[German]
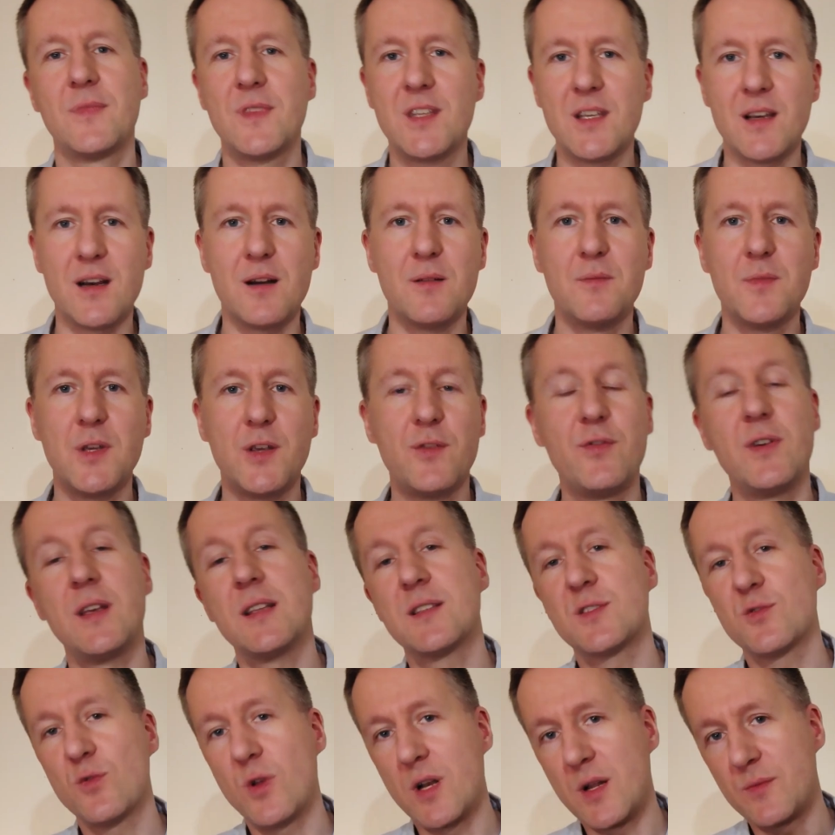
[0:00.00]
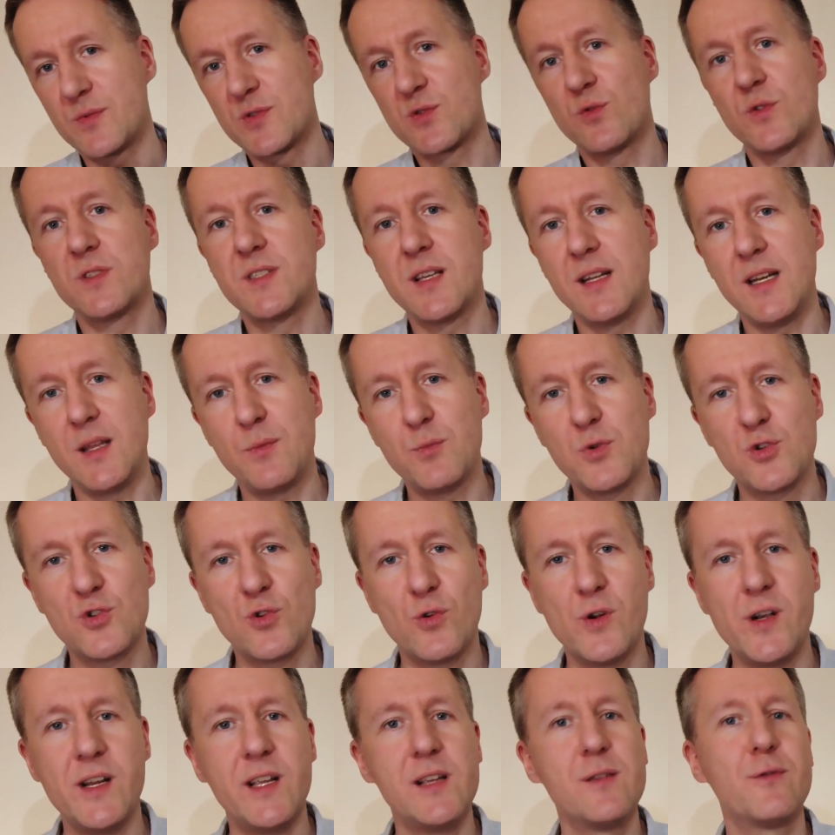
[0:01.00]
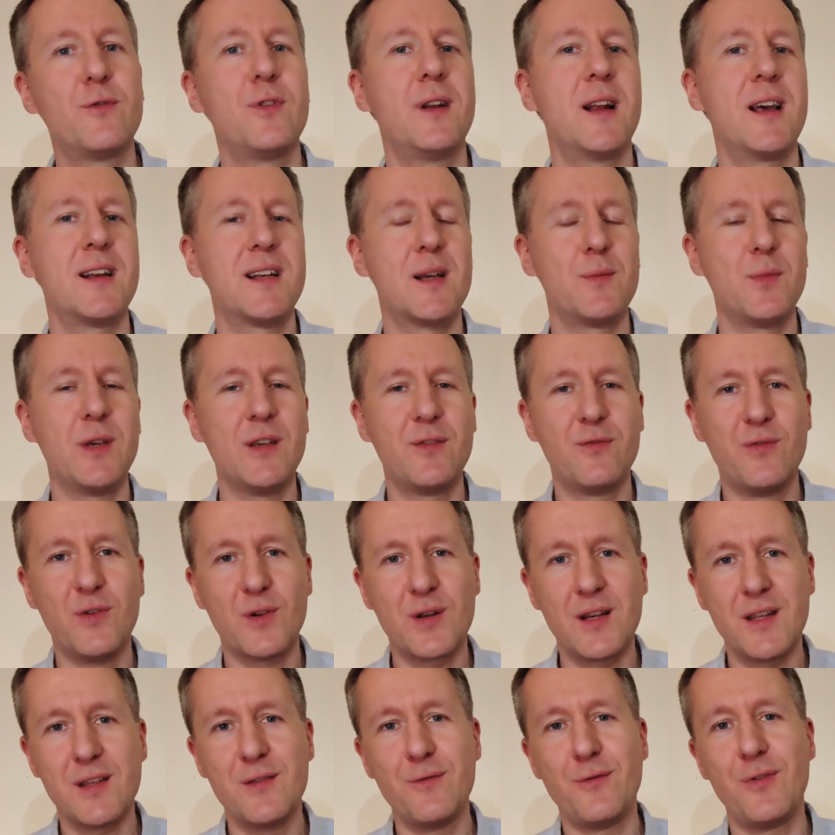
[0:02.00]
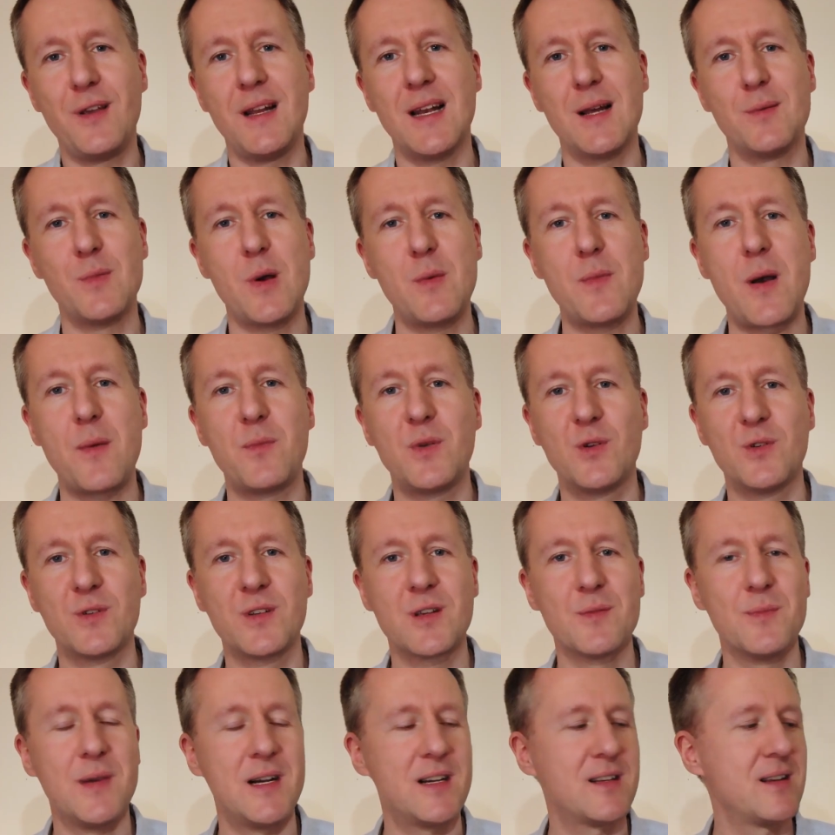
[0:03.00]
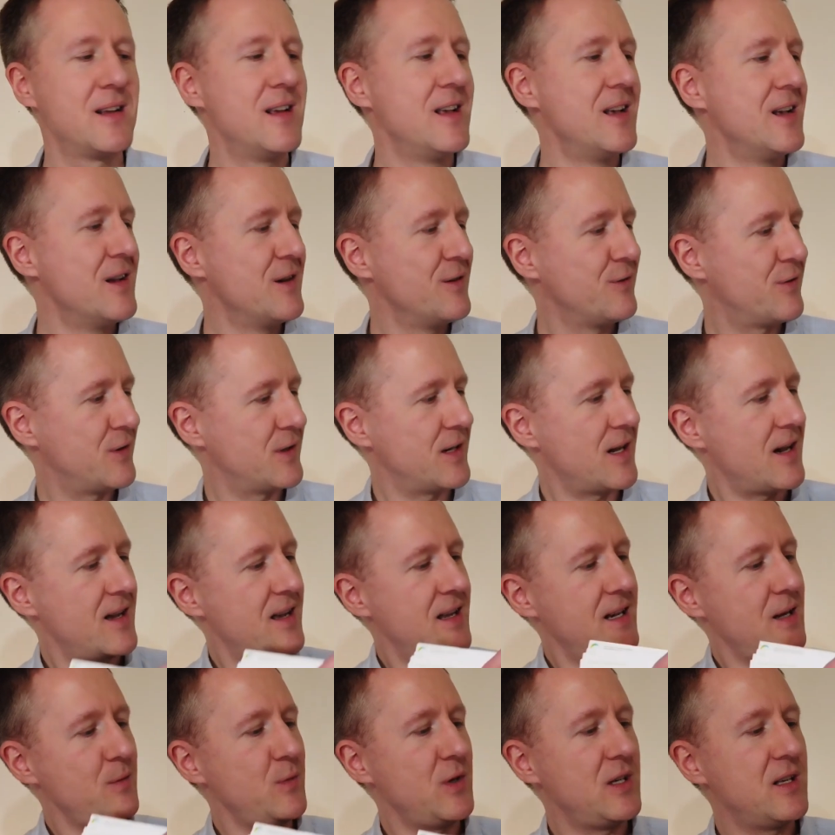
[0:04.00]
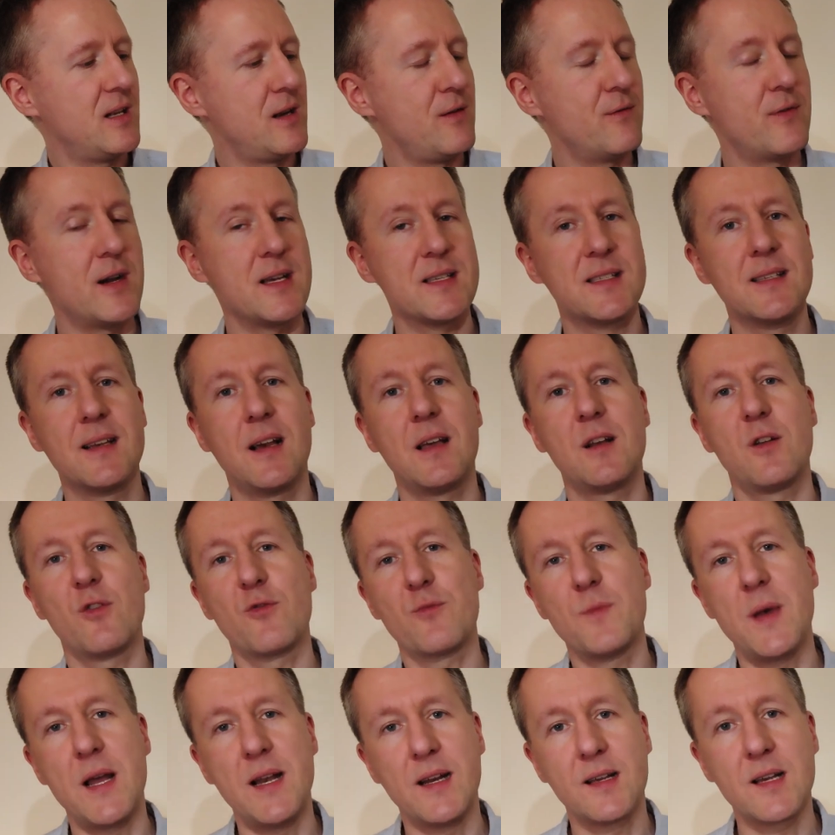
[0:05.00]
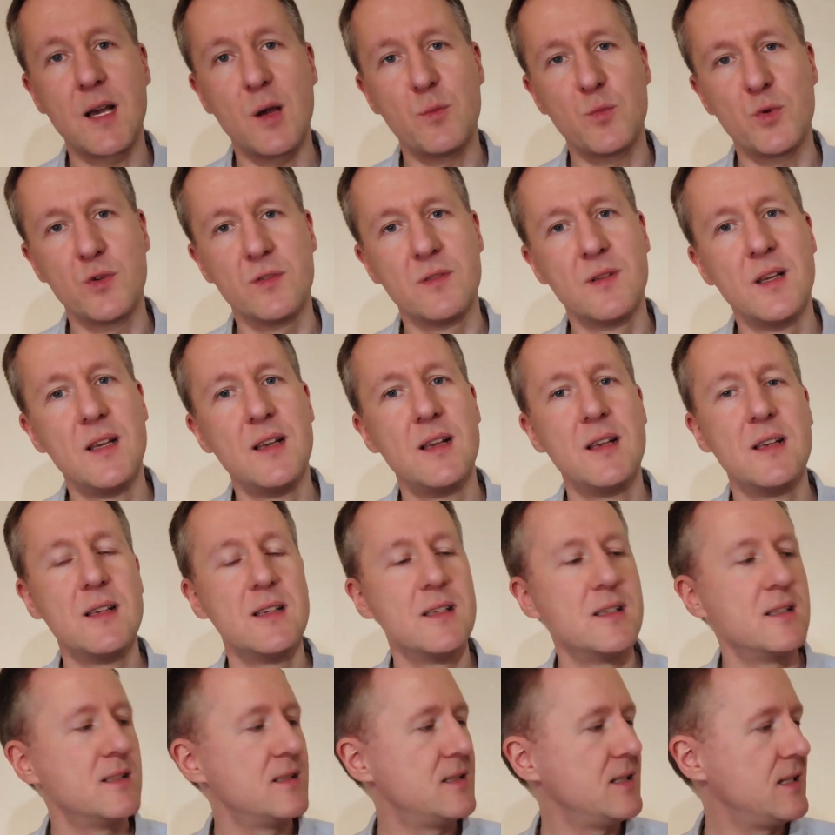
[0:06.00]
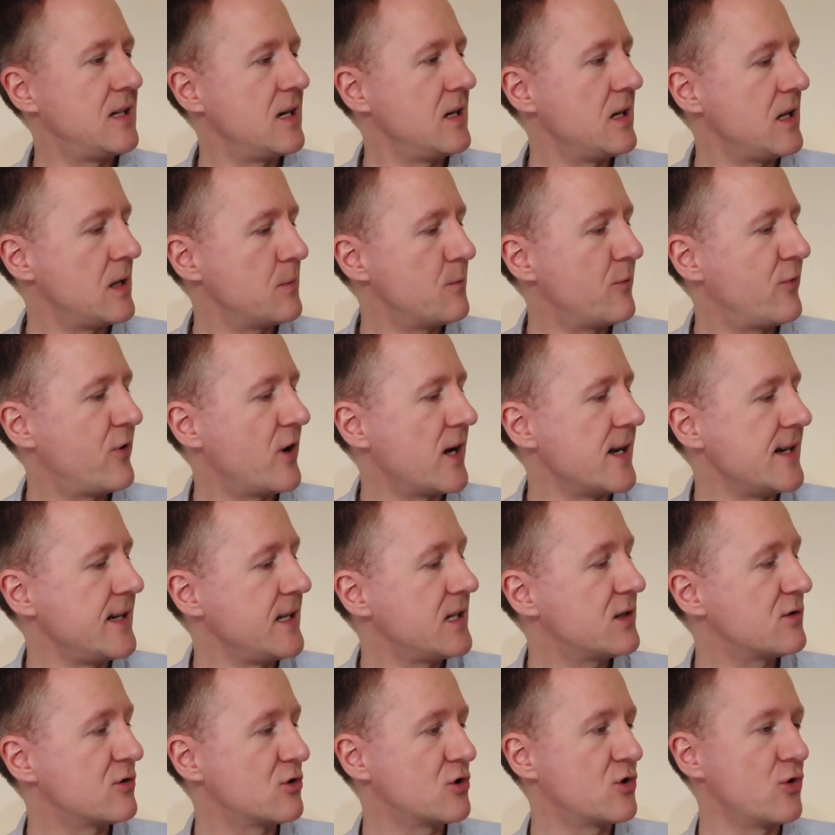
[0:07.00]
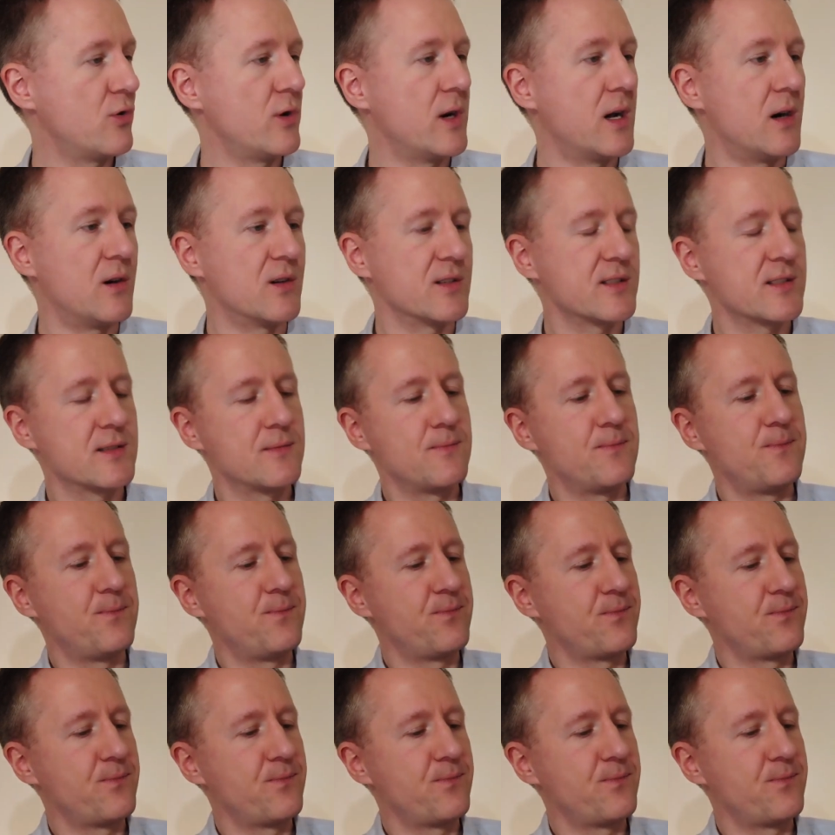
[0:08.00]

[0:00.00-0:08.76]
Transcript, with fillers: Tja, ich will jetzt Urlaubsgruß hier nicht beschuldigen. Vielleicht habe ich wirklich einen Fehler beim Upload gemacht. Von daher nehme ich hier den weißen Rand auf meine Kappe. Sieht in jedem Fall nicht so schön aus.